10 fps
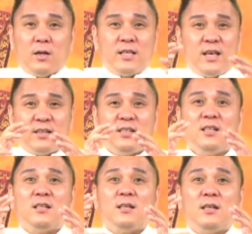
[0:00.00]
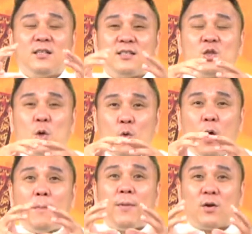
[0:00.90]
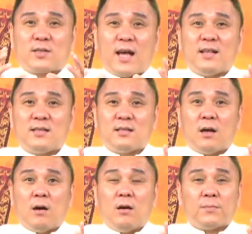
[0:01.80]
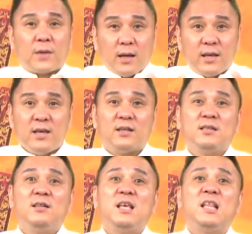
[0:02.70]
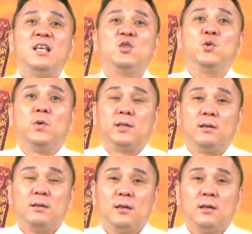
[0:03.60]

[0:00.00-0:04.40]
也是这种环保材质哦，也是丽丽做的。